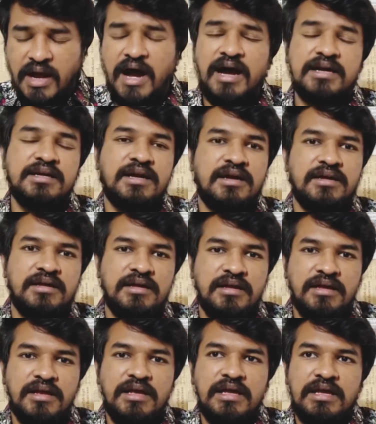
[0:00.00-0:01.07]
அங்கே
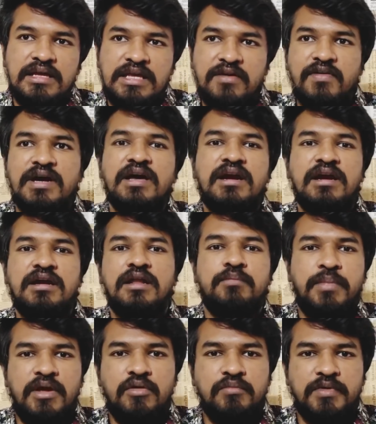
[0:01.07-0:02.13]
இவங்க ரெண்டு
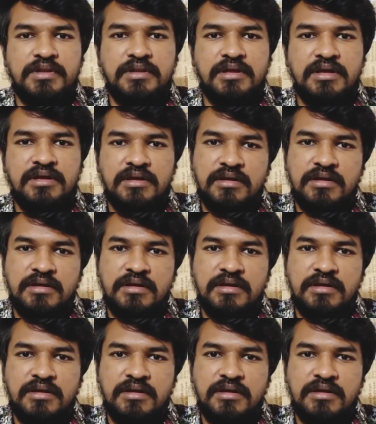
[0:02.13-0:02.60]
பேரும் வந்து